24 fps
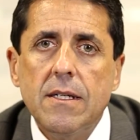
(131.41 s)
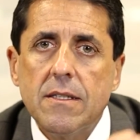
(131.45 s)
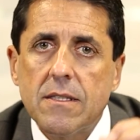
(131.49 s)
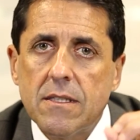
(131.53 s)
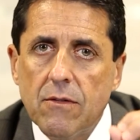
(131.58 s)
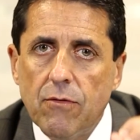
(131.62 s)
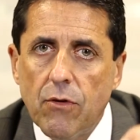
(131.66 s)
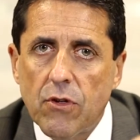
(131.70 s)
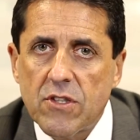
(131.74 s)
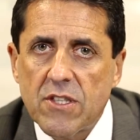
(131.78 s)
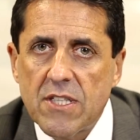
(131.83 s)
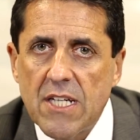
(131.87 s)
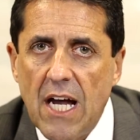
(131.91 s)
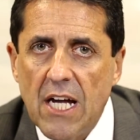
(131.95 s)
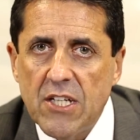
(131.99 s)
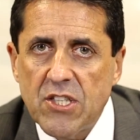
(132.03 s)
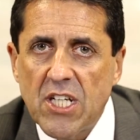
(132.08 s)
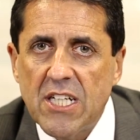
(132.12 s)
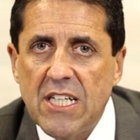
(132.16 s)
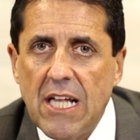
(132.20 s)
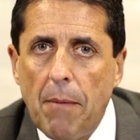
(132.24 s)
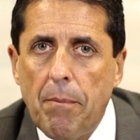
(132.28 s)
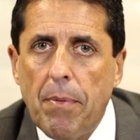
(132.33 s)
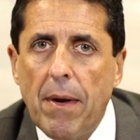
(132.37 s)
Se você
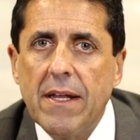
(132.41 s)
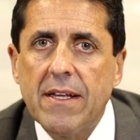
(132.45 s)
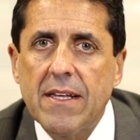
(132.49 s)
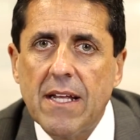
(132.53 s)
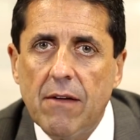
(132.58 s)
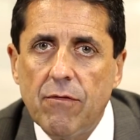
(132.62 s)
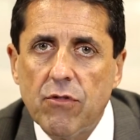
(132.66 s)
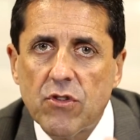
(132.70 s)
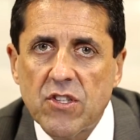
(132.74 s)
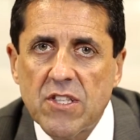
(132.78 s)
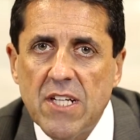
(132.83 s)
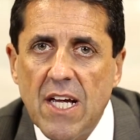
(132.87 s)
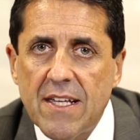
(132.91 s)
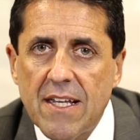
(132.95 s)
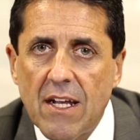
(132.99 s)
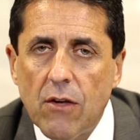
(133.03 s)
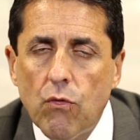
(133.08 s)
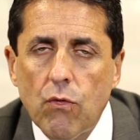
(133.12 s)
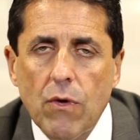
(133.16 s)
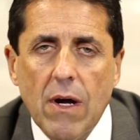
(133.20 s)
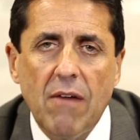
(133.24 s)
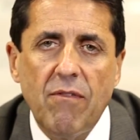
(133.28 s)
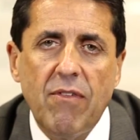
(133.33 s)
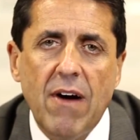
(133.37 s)
acha que dá para entrar, você entra.
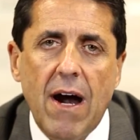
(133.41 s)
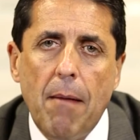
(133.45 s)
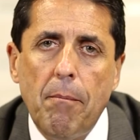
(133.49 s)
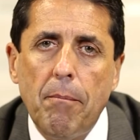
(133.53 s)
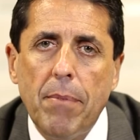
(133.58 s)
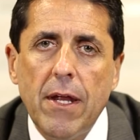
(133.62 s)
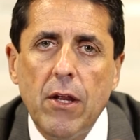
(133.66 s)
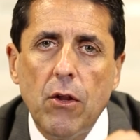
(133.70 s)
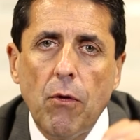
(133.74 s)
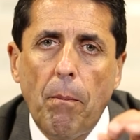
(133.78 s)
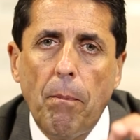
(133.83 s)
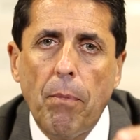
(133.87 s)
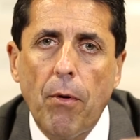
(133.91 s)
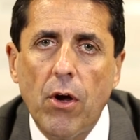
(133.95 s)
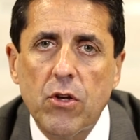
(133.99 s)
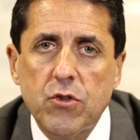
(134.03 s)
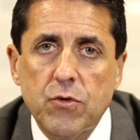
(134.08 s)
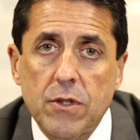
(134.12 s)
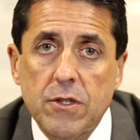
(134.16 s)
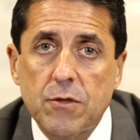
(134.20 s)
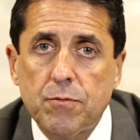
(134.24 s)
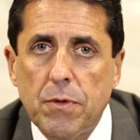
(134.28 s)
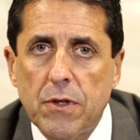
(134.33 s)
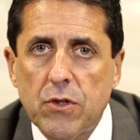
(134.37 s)
Nunca vá abrindo
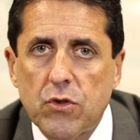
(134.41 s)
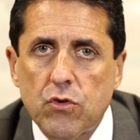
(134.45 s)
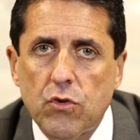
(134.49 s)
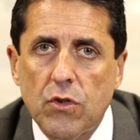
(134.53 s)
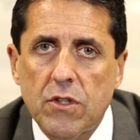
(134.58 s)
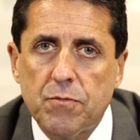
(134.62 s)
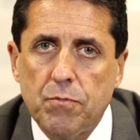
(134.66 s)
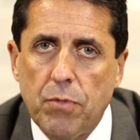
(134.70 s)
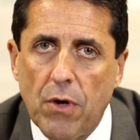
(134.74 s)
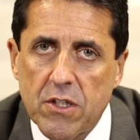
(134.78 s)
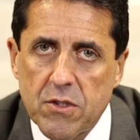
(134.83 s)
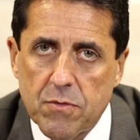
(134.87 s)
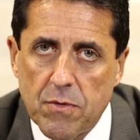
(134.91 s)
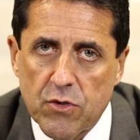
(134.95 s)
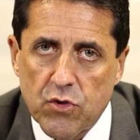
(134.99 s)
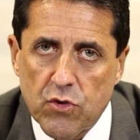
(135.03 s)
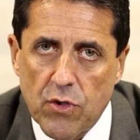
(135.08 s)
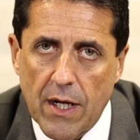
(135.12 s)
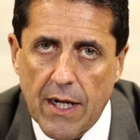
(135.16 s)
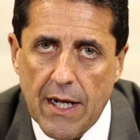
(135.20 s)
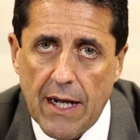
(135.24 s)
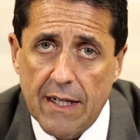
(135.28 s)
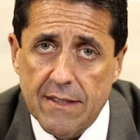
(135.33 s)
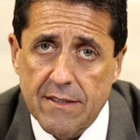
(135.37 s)
próximo às pessoas, próximo à
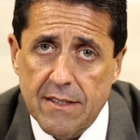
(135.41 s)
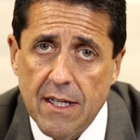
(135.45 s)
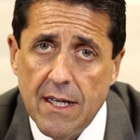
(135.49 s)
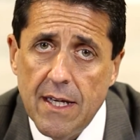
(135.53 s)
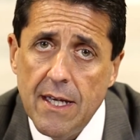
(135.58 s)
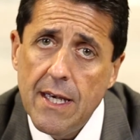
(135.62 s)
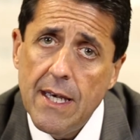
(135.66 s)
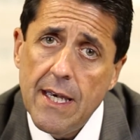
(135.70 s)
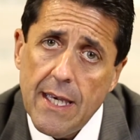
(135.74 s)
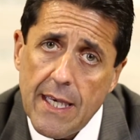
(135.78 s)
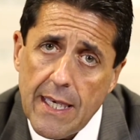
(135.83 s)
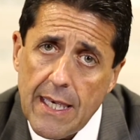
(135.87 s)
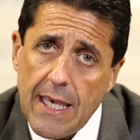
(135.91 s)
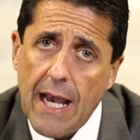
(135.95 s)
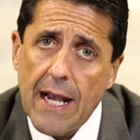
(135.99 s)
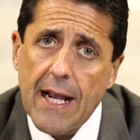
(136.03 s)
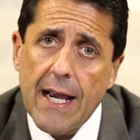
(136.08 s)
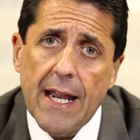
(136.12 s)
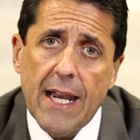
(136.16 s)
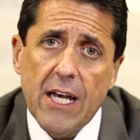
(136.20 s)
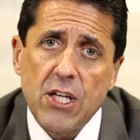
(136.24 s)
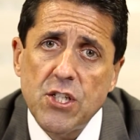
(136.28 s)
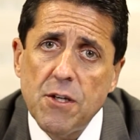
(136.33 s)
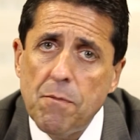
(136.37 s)
sua casa. E a
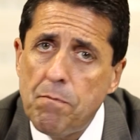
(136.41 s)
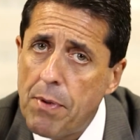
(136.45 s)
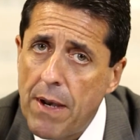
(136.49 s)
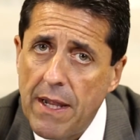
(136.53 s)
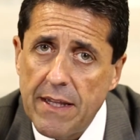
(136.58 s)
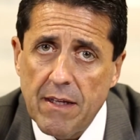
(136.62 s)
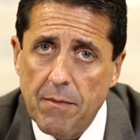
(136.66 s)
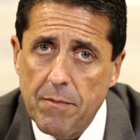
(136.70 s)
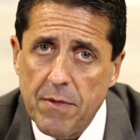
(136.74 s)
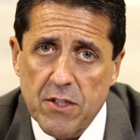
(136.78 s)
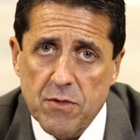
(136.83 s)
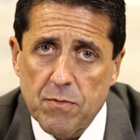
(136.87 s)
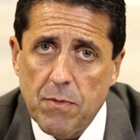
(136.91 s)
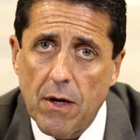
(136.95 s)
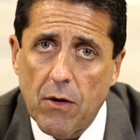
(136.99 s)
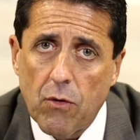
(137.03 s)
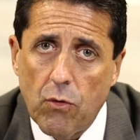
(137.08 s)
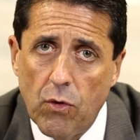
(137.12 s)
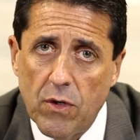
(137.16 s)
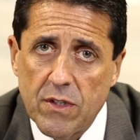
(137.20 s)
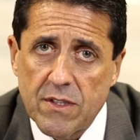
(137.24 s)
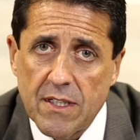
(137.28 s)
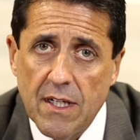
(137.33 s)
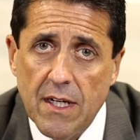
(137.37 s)
garagem de prédio é a mesma
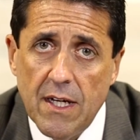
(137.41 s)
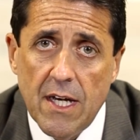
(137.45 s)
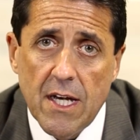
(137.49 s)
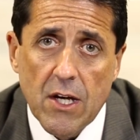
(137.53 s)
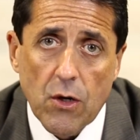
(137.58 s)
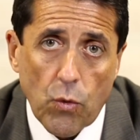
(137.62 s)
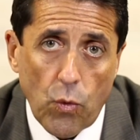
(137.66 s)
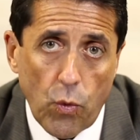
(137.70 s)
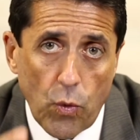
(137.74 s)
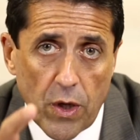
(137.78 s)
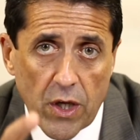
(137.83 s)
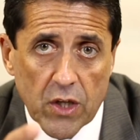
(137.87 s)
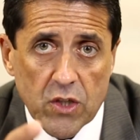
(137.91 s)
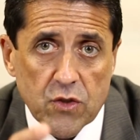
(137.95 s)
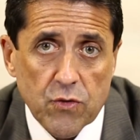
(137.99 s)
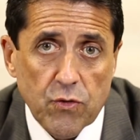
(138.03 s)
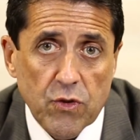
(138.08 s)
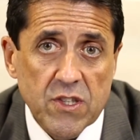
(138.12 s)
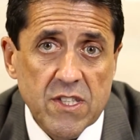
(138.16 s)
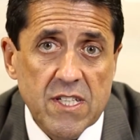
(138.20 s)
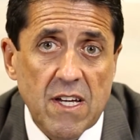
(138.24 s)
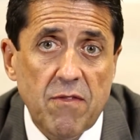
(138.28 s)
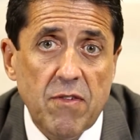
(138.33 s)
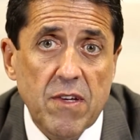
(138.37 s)
coisa. Com isso,
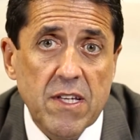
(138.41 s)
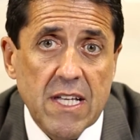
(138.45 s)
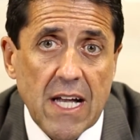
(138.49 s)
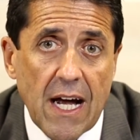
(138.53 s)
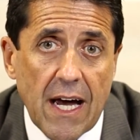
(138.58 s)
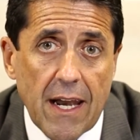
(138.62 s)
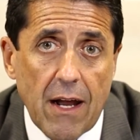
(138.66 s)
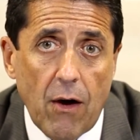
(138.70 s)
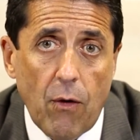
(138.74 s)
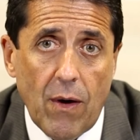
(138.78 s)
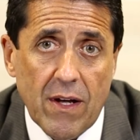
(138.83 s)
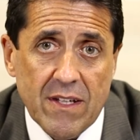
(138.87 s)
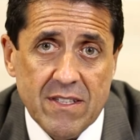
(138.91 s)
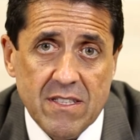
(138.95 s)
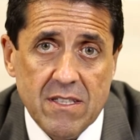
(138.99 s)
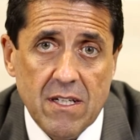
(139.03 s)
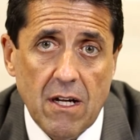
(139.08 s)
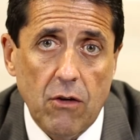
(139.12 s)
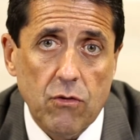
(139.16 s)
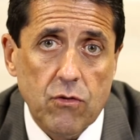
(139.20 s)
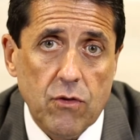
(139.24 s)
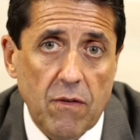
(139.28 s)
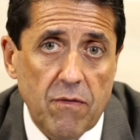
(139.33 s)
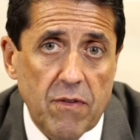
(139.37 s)
você evitará um
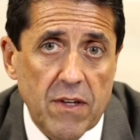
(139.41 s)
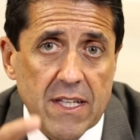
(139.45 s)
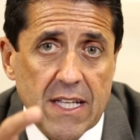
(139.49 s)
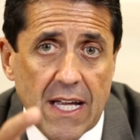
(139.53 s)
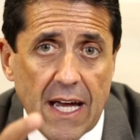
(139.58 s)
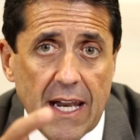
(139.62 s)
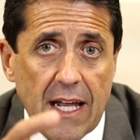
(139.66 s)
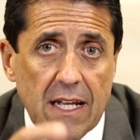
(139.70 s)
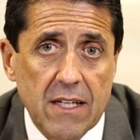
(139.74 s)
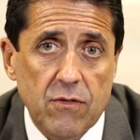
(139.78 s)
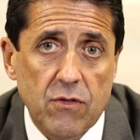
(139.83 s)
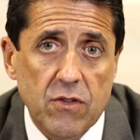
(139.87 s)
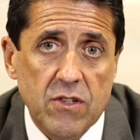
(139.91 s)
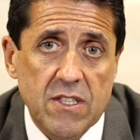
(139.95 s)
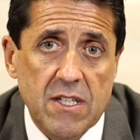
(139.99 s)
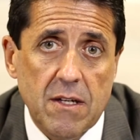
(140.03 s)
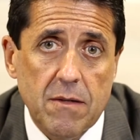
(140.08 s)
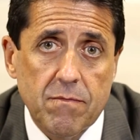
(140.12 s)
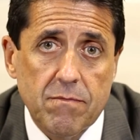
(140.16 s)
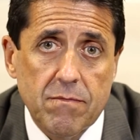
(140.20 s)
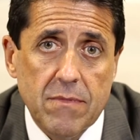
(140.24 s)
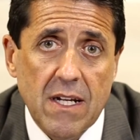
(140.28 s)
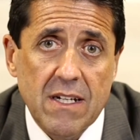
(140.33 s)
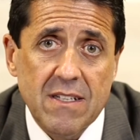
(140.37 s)
assalto, evitará de
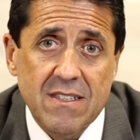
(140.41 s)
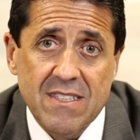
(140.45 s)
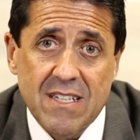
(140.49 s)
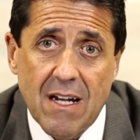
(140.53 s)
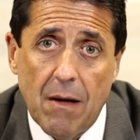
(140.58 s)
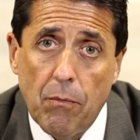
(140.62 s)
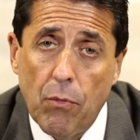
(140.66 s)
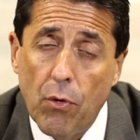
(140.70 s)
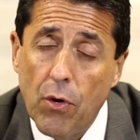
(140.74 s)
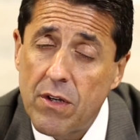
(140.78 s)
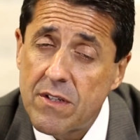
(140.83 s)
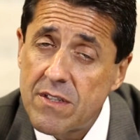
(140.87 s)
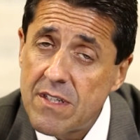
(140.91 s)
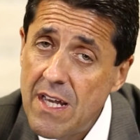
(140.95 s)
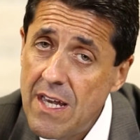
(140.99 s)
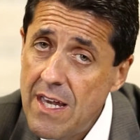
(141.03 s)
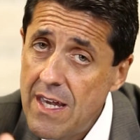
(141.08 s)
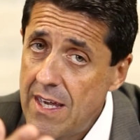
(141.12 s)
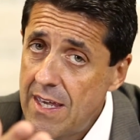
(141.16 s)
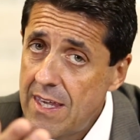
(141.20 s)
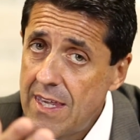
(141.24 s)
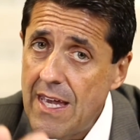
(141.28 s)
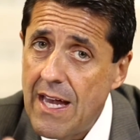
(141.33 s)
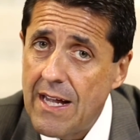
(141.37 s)
você ter dissabores
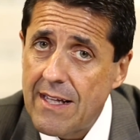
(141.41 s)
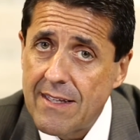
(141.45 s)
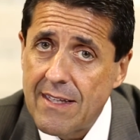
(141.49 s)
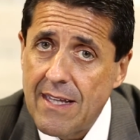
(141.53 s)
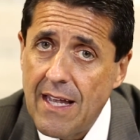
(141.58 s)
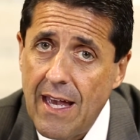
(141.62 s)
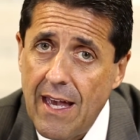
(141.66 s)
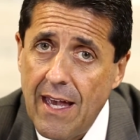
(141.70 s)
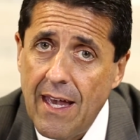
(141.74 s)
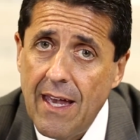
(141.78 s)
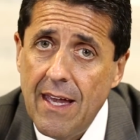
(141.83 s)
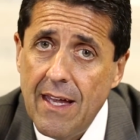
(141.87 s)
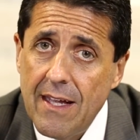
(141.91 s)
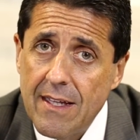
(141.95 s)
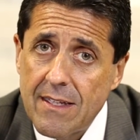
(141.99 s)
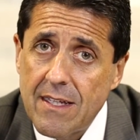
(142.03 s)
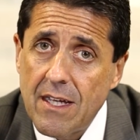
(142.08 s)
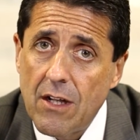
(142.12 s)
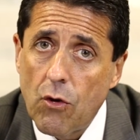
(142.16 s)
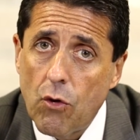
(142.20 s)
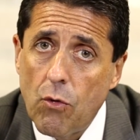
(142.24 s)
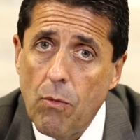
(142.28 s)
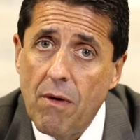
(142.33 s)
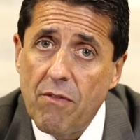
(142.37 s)
e até
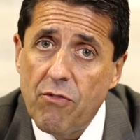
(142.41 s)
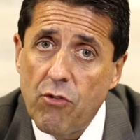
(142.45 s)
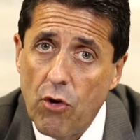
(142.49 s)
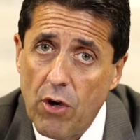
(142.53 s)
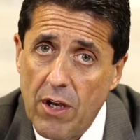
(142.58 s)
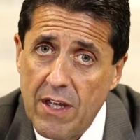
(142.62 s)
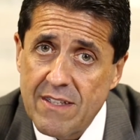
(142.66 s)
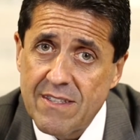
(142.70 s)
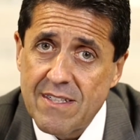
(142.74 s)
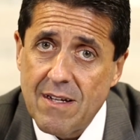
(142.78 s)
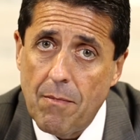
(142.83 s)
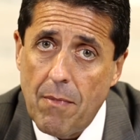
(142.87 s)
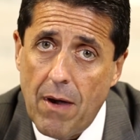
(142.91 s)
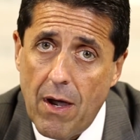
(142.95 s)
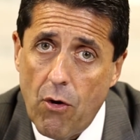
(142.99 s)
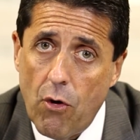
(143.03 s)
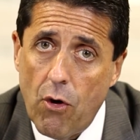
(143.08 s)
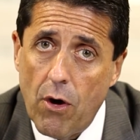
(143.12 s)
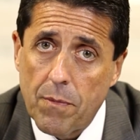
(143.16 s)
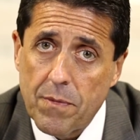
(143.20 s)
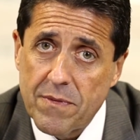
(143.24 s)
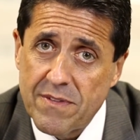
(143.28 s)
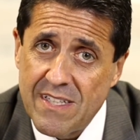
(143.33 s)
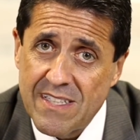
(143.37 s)
ter alguma violência
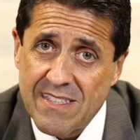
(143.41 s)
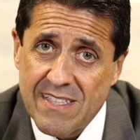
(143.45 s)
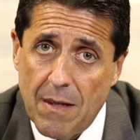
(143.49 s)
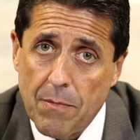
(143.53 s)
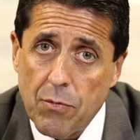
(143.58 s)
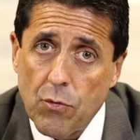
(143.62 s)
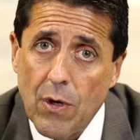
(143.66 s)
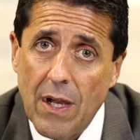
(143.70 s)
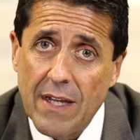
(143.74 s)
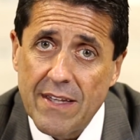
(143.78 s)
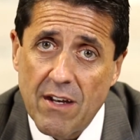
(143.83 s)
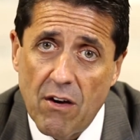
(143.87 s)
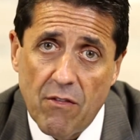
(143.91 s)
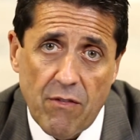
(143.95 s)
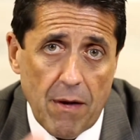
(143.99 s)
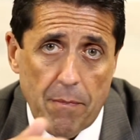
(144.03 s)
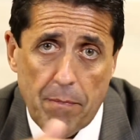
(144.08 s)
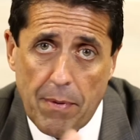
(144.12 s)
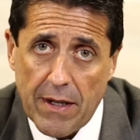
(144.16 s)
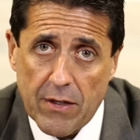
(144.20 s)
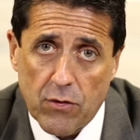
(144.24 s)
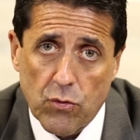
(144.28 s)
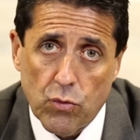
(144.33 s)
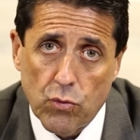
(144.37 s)
maior, porque você sabe que o ladrão vai
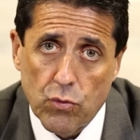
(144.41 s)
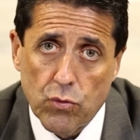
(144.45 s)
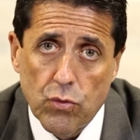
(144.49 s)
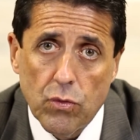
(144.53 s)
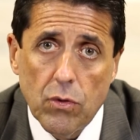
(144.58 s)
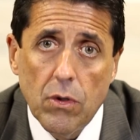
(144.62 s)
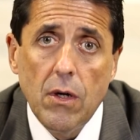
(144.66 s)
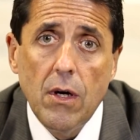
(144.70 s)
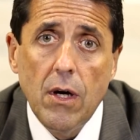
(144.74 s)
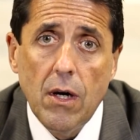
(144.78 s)
para tudo.